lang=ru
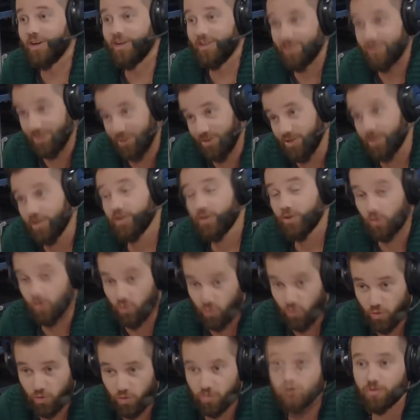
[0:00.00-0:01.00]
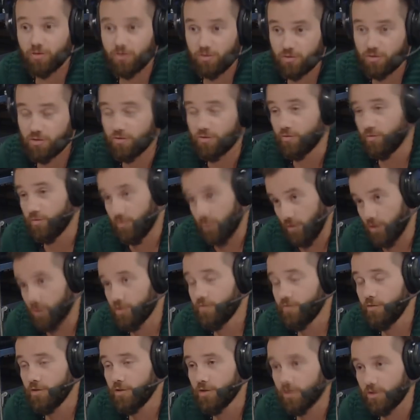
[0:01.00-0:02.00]
Да, да, да, это город, это
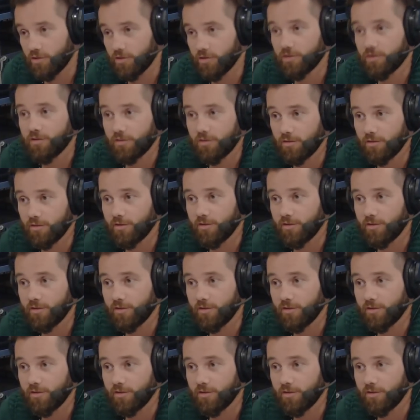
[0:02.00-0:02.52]
цивилизация.